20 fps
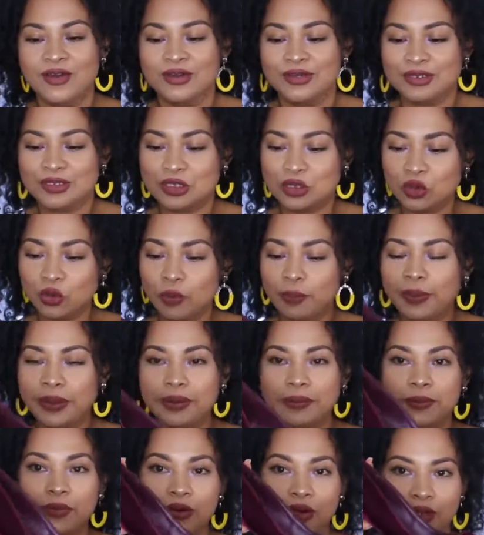
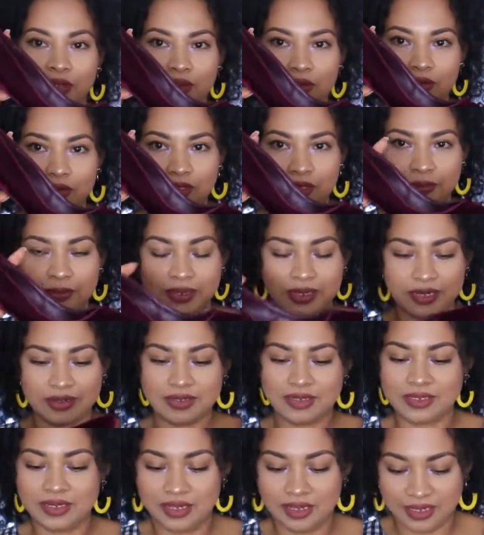súper bonitos,
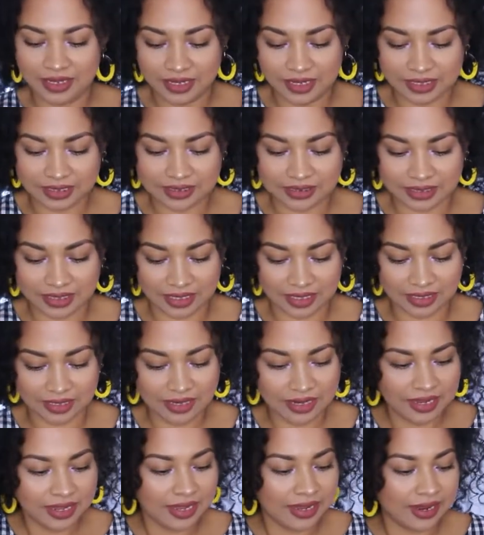amigas. Están
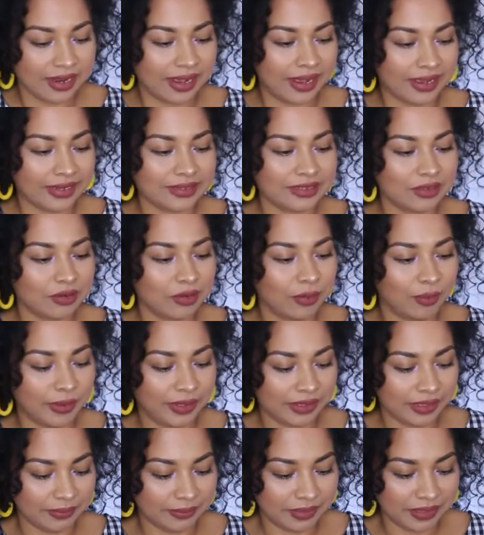casi
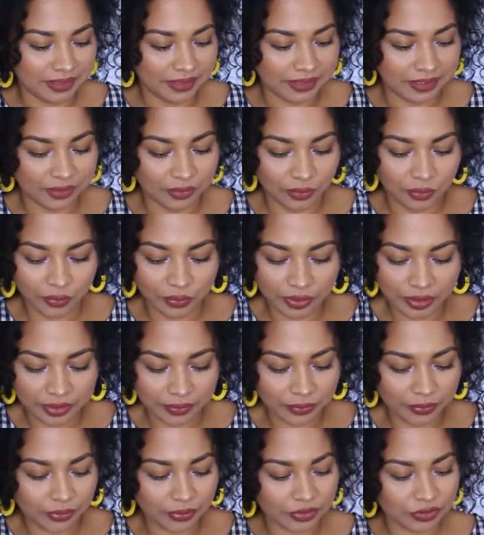completamente
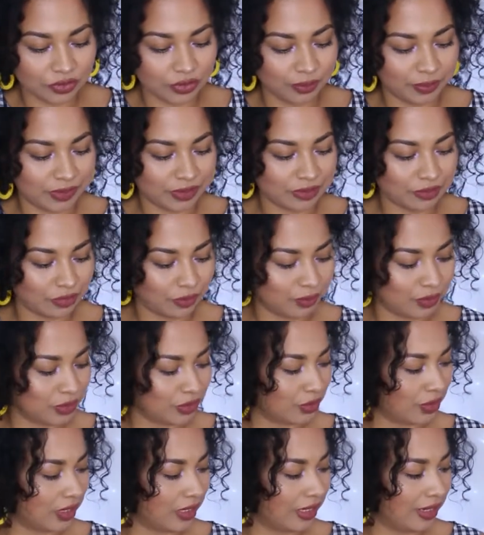nuevos. Yo,
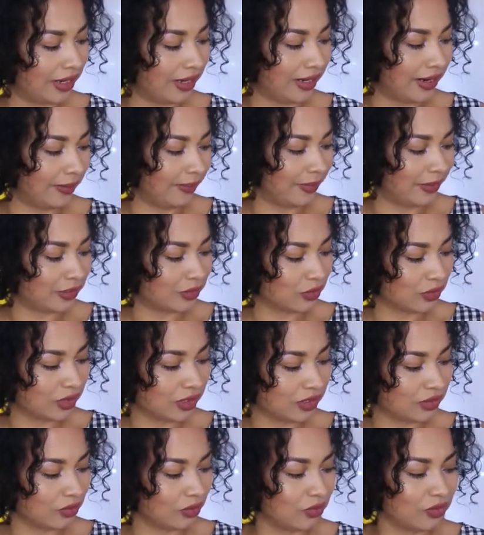pienso que la
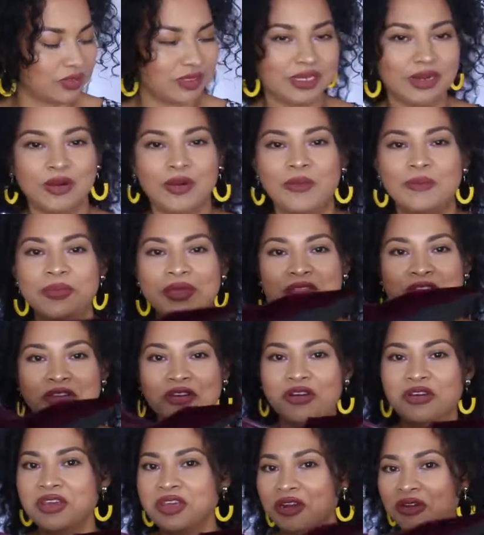persona solo se los
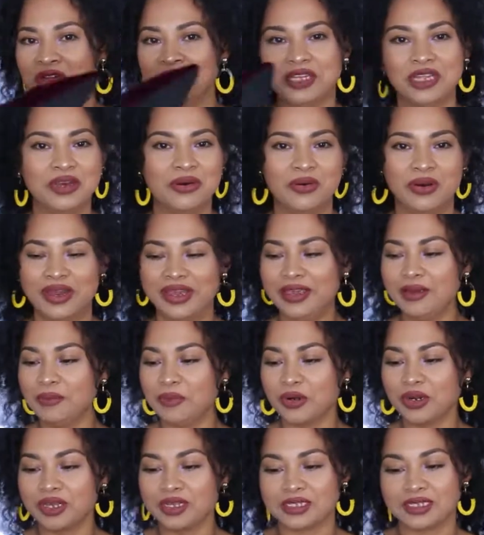midió y los dejó ahí
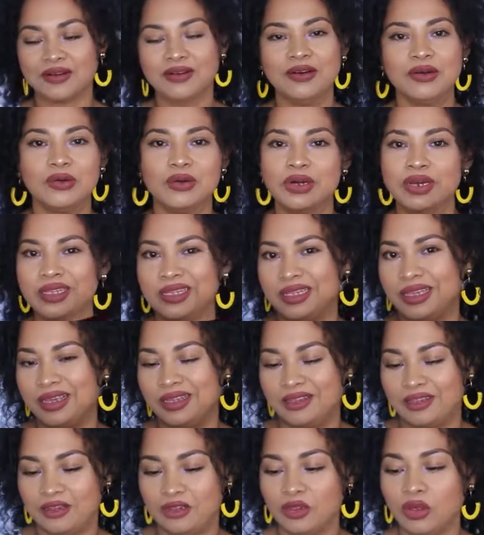porque estaban con
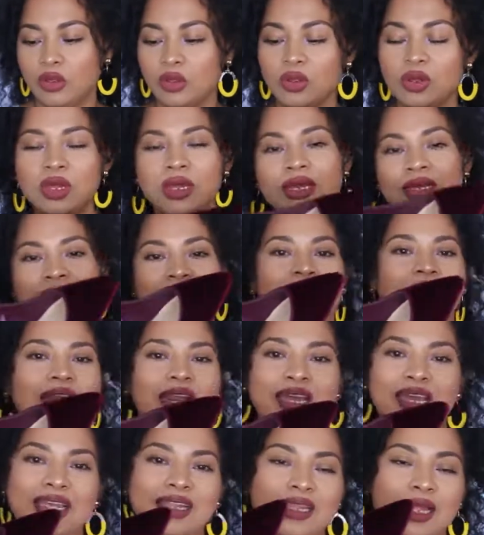etiqueta y todo. Ya
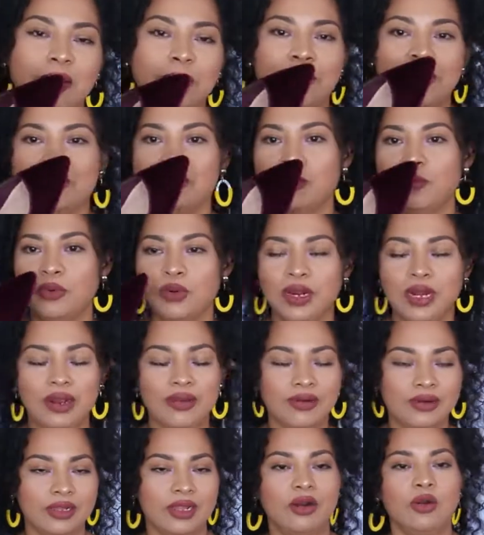les quité el precio porque la
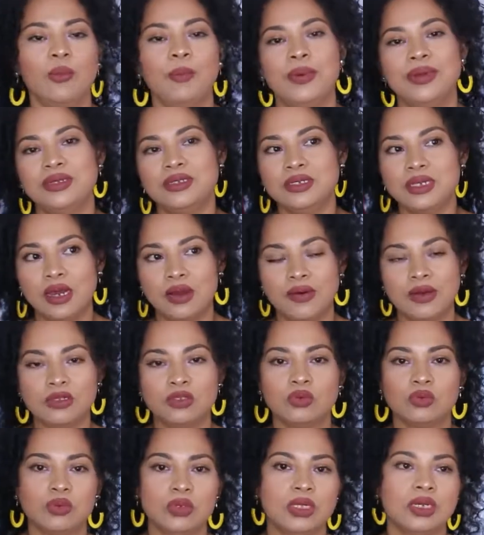verdad no pensaba
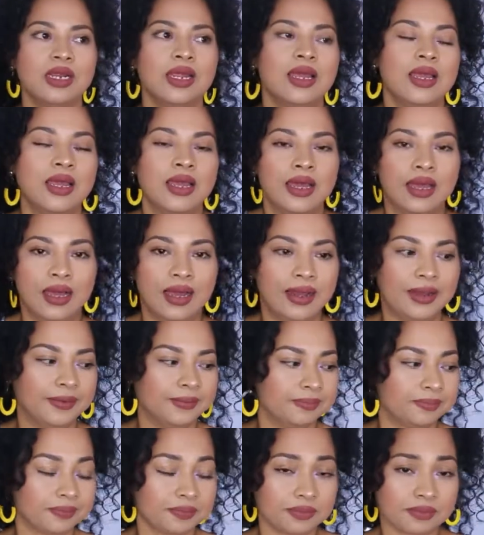subir a